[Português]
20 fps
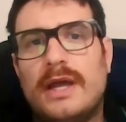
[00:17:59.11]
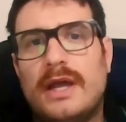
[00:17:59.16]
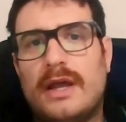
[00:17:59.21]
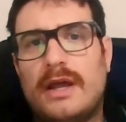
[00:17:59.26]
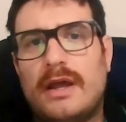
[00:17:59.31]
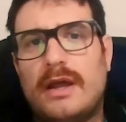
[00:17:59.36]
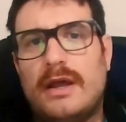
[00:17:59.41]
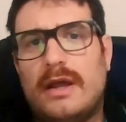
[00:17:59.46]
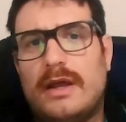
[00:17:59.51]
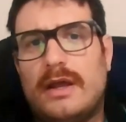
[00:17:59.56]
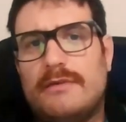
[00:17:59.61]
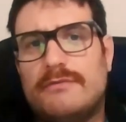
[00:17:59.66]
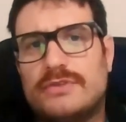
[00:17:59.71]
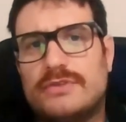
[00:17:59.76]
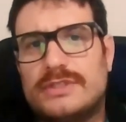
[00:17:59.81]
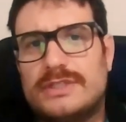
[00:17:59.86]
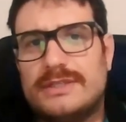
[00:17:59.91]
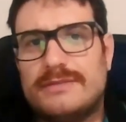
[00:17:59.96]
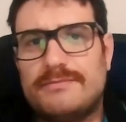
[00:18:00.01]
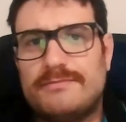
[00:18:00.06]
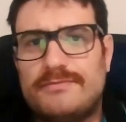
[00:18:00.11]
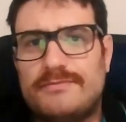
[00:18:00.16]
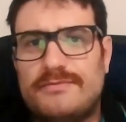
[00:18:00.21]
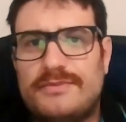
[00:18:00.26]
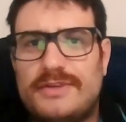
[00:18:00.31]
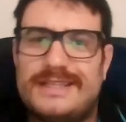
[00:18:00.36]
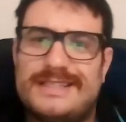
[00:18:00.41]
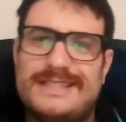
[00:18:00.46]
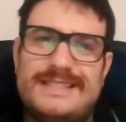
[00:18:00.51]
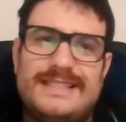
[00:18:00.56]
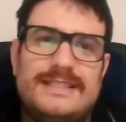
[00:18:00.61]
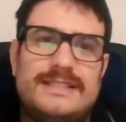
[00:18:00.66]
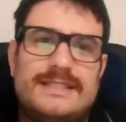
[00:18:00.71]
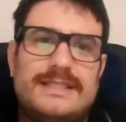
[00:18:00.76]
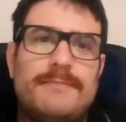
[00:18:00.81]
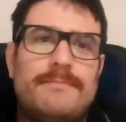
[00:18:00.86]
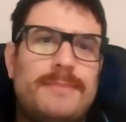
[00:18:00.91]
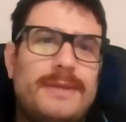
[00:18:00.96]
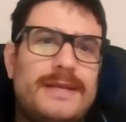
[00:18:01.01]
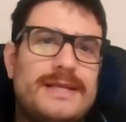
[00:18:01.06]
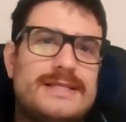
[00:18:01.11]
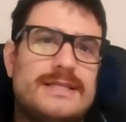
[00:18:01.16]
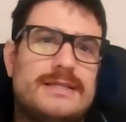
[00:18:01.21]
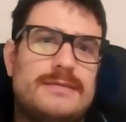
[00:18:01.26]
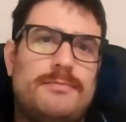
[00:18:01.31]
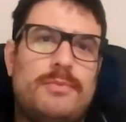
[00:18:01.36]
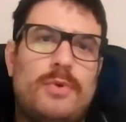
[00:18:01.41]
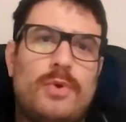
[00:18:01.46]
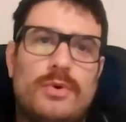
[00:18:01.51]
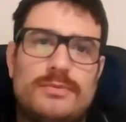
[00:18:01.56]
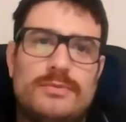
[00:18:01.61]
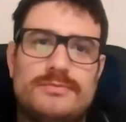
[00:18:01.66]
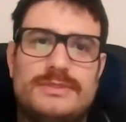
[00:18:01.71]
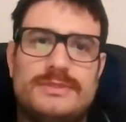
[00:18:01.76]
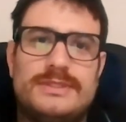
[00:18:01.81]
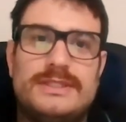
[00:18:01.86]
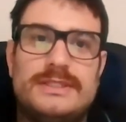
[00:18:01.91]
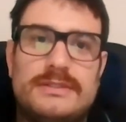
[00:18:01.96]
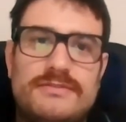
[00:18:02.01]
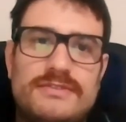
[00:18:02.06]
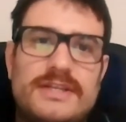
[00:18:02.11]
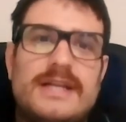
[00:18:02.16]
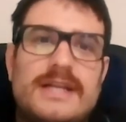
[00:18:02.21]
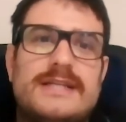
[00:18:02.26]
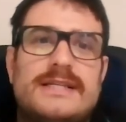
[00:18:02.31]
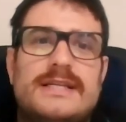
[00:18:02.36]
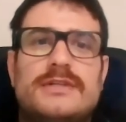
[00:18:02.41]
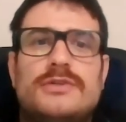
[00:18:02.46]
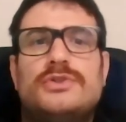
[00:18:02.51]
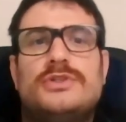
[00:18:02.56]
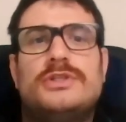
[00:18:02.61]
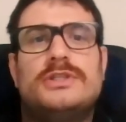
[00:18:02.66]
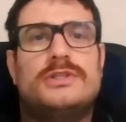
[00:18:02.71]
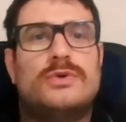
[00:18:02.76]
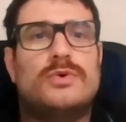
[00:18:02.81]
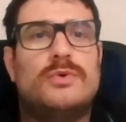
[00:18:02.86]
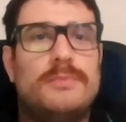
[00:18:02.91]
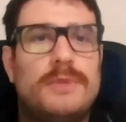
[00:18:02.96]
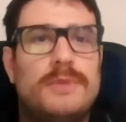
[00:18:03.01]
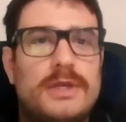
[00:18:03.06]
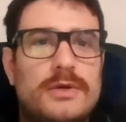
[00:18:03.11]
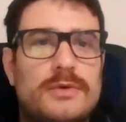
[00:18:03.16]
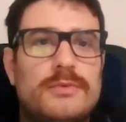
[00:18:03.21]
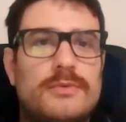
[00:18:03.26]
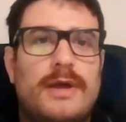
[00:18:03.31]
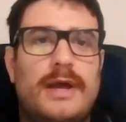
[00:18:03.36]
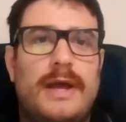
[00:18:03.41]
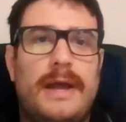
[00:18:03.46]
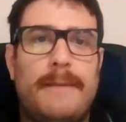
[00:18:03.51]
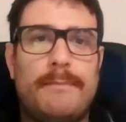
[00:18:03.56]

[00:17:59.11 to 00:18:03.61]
é, você vê assim, você pensa, bom, se fizeram essa injustiça comigo, é